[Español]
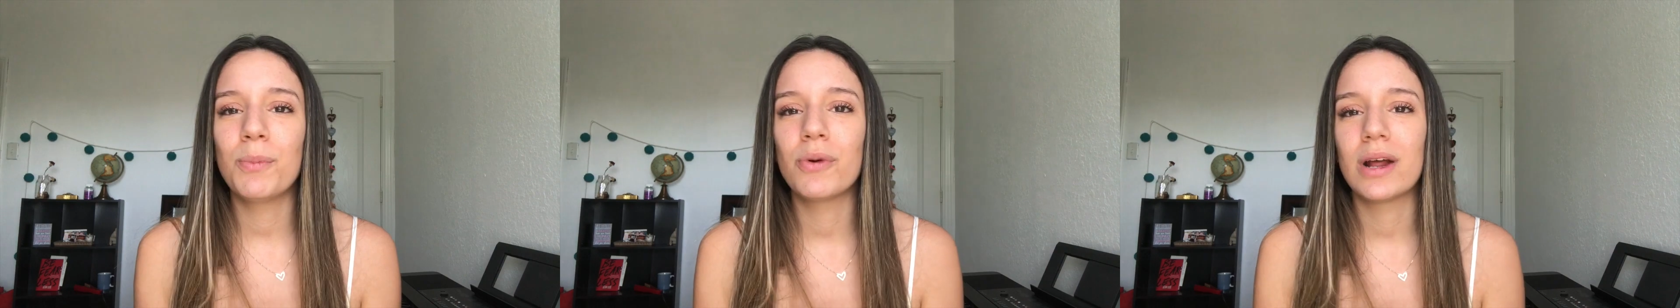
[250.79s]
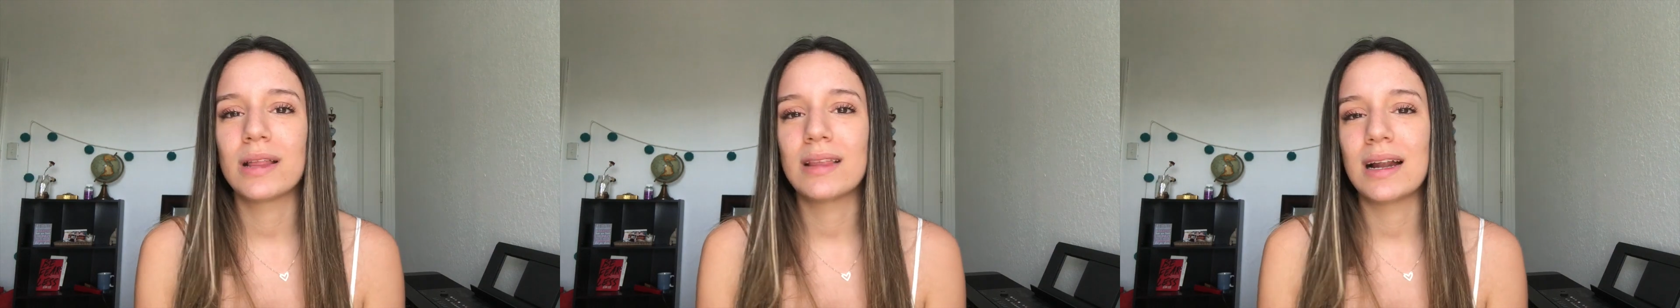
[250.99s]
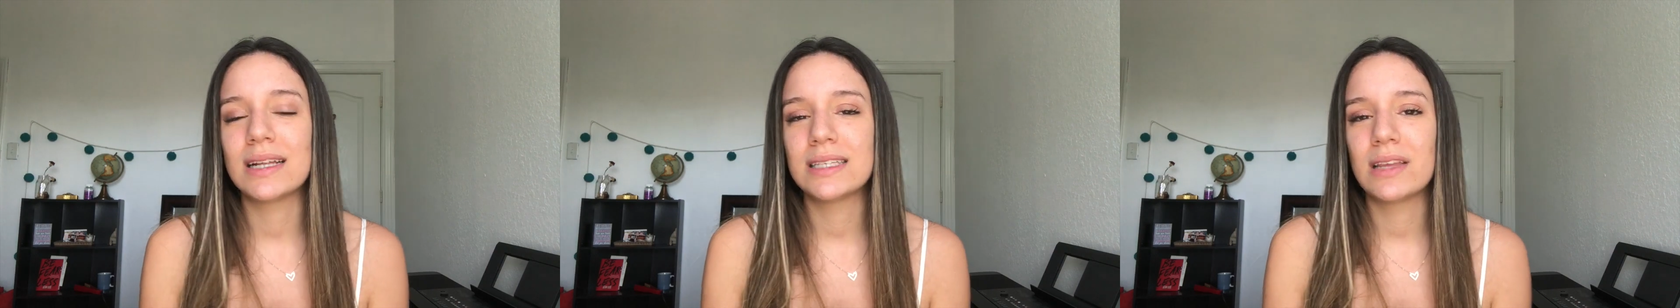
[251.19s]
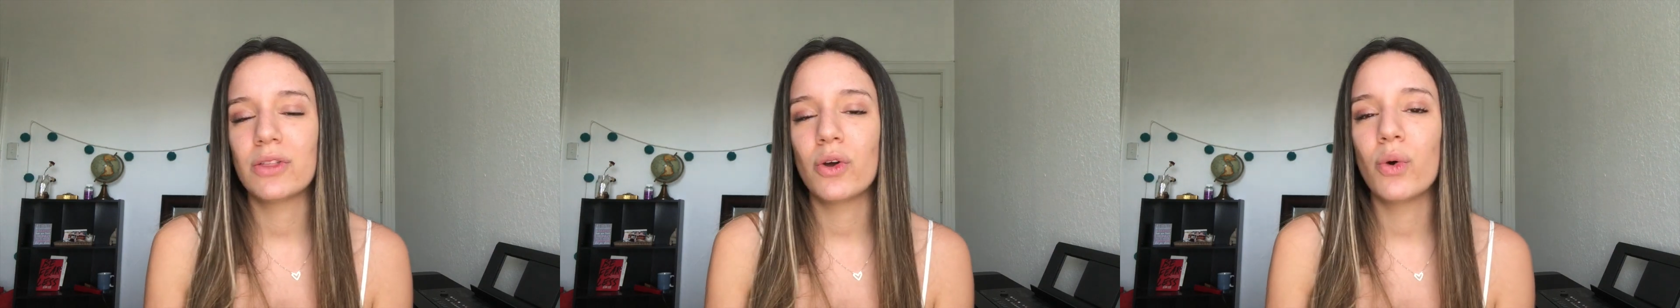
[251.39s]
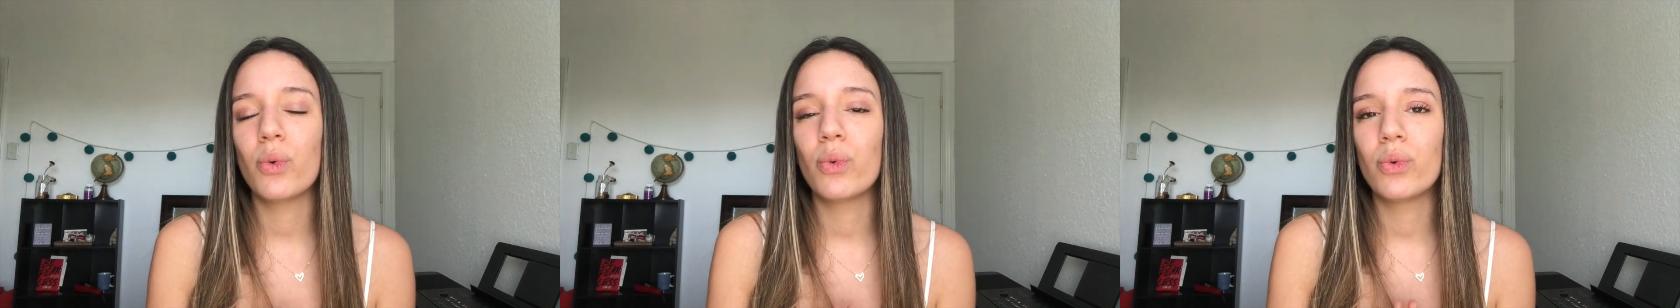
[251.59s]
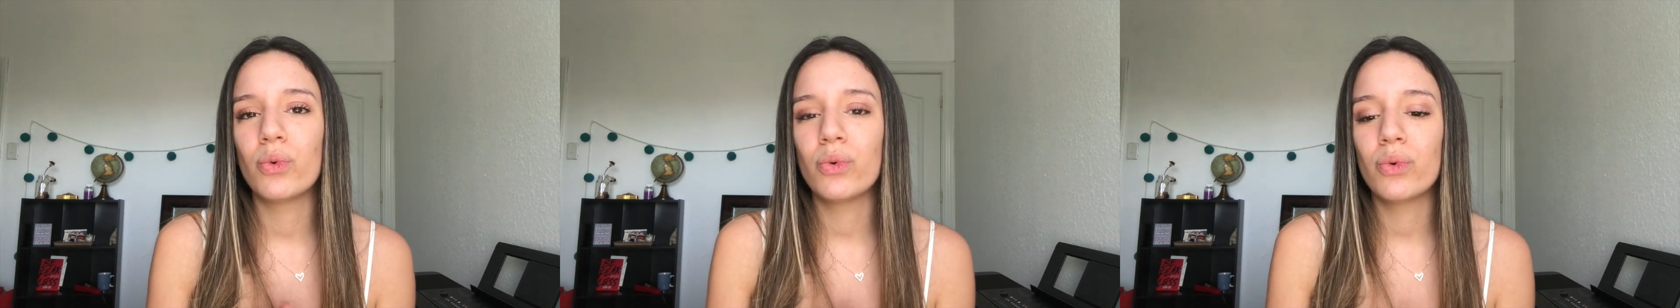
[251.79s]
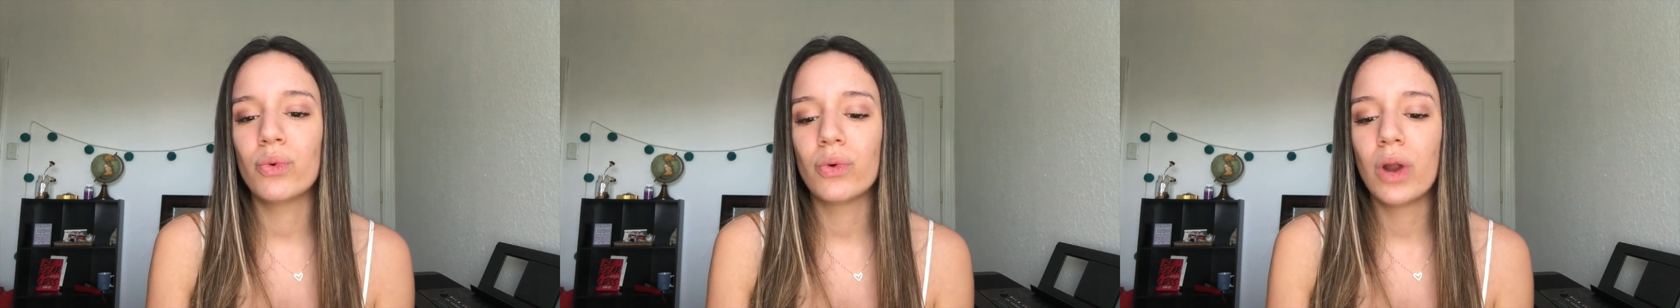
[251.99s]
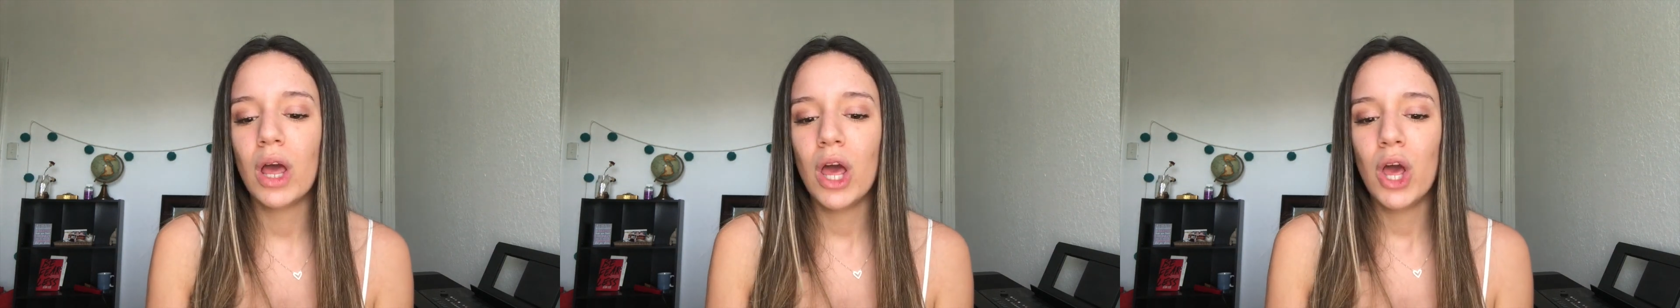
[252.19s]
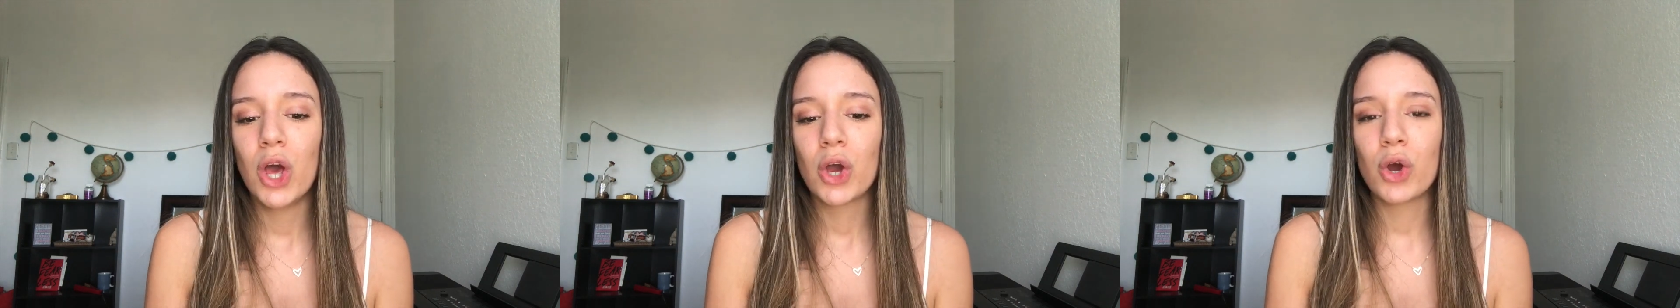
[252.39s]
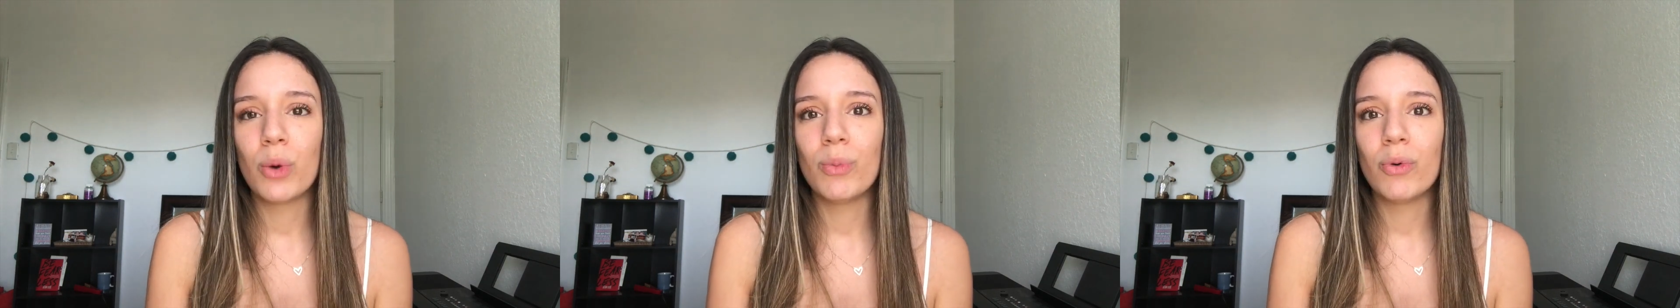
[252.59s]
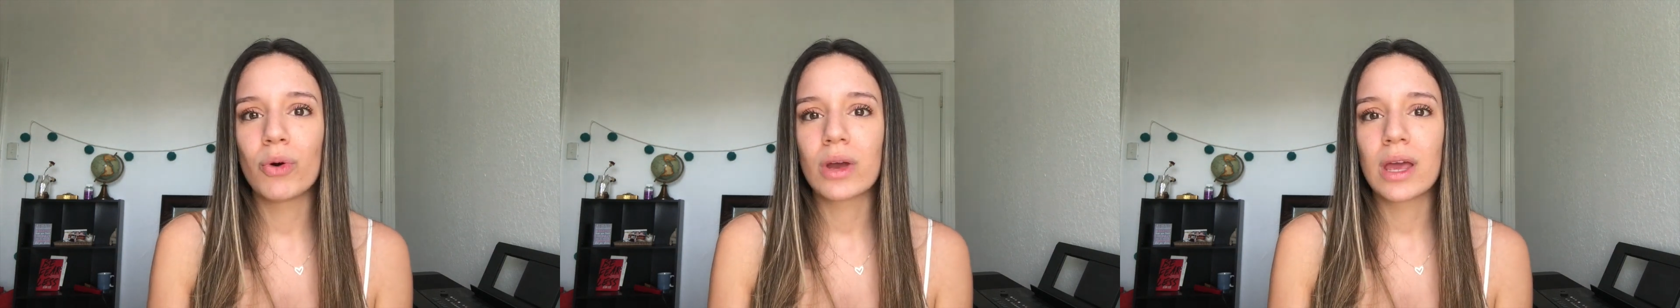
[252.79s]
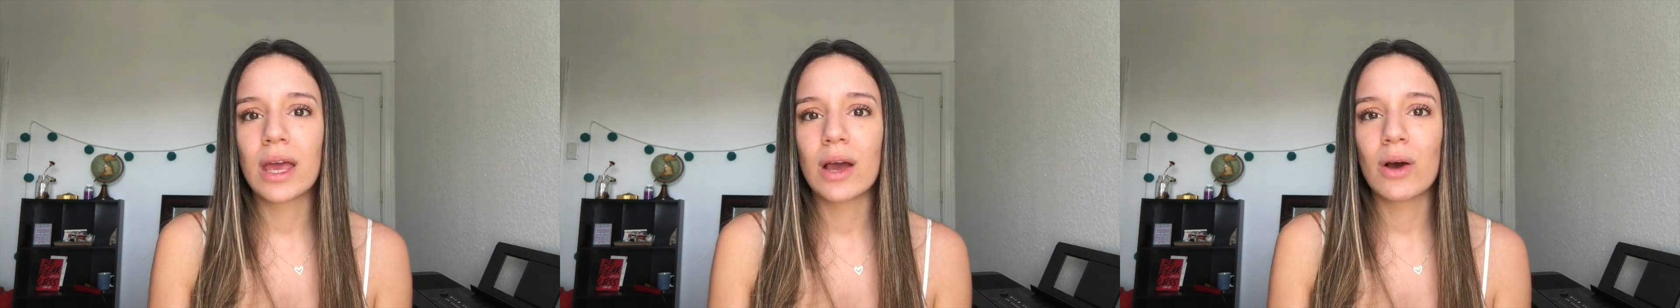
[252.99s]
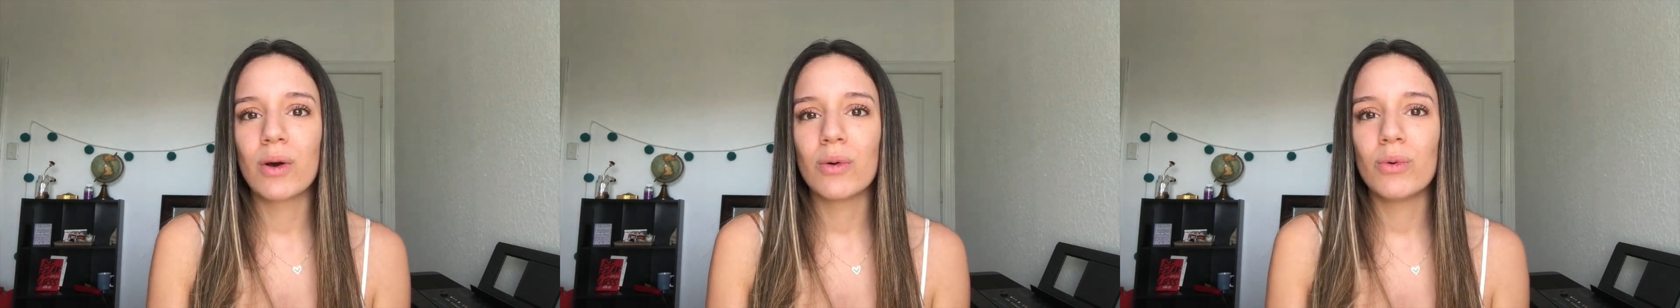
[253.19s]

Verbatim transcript: por estar haciendo un, como que